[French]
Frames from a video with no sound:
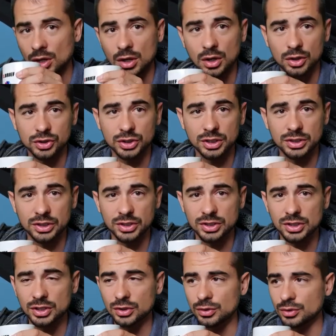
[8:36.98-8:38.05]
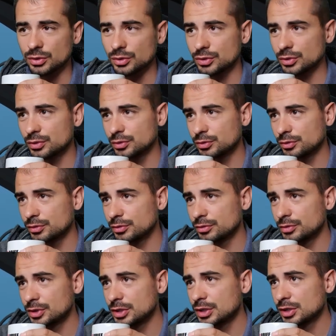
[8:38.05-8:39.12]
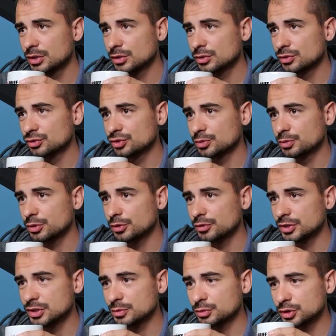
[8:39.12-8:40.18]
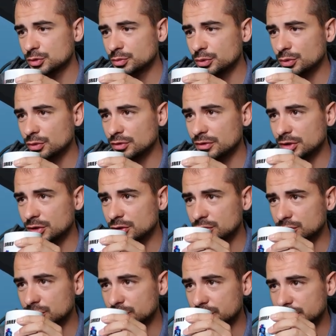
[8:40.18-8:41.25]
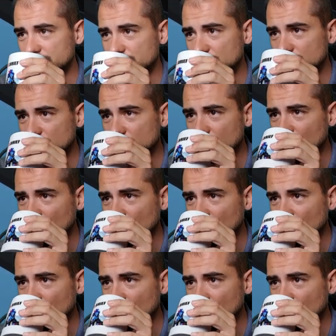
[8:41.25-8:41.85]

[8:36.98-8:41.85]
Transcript: Alors c'est la technique, euh, j'improvise un petit peu, on va voir ce que ça donne.